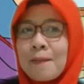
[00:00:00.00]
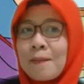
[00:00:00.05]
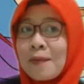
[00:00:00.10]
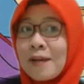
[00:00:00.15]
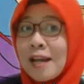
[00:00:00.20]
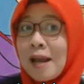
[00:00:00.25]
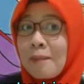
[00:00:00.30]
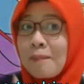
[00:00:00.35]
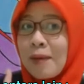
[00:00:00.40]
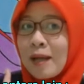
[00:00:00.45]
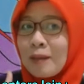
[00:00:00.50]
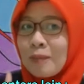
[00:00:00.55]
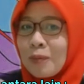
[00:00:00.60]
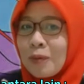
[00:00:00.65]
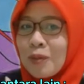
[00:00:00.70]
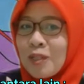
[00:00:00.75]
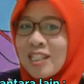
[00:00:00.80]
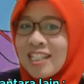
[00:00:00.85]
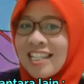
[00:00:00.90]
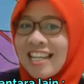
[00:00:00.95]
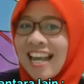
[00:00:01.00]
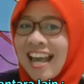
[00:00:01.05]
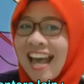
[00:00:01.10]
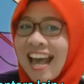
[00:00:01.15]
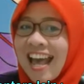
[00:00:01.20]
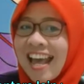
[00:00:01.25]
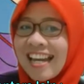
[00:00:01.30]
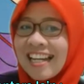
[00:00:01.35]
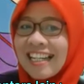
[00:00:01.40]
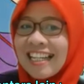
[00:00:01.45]
mendapat
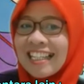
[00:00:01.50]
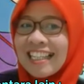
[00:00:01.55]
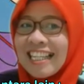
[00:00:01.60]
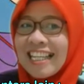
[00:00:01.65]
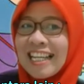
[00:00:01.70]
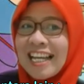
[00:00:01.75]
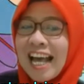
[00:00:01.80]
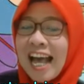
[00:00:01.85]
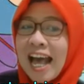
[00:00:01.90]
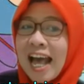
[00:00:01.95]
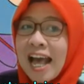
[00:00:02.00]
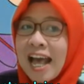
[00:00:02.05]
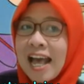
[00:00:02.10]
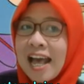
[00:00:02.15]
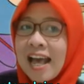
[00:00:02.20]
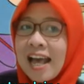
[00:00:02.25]
pujian ketika